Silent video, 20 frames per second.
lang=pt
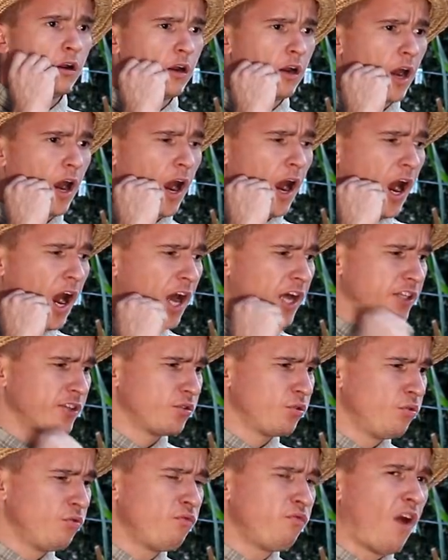Ah,
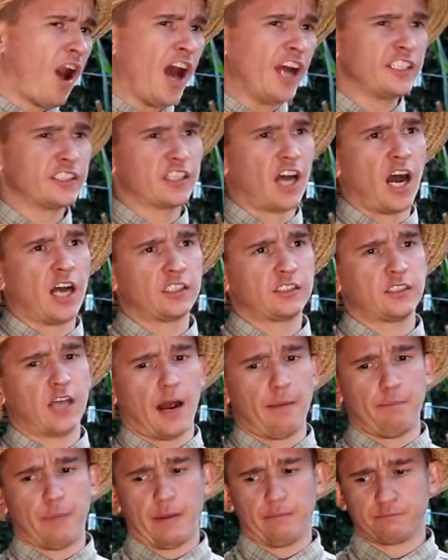não vai dar,
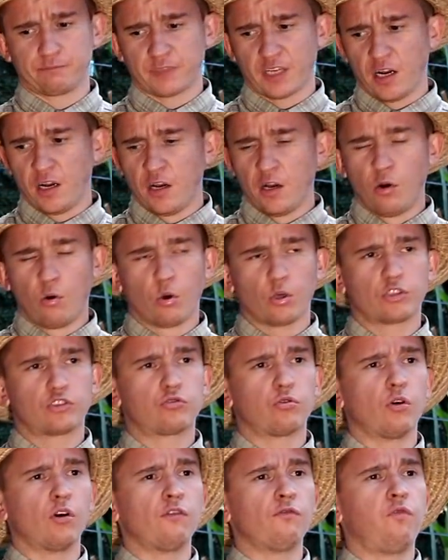sabe? O
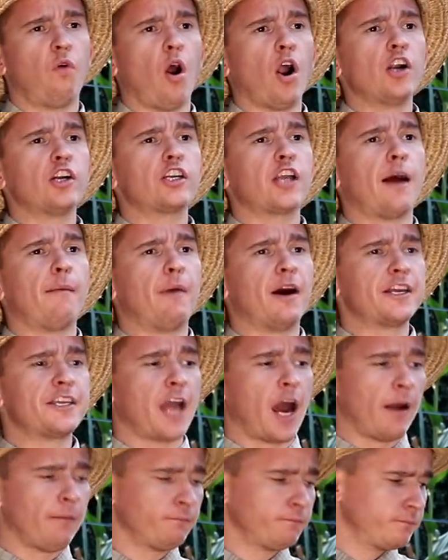senhor volta
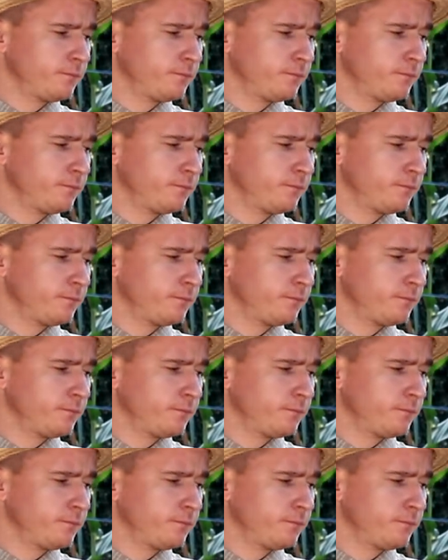amanhã.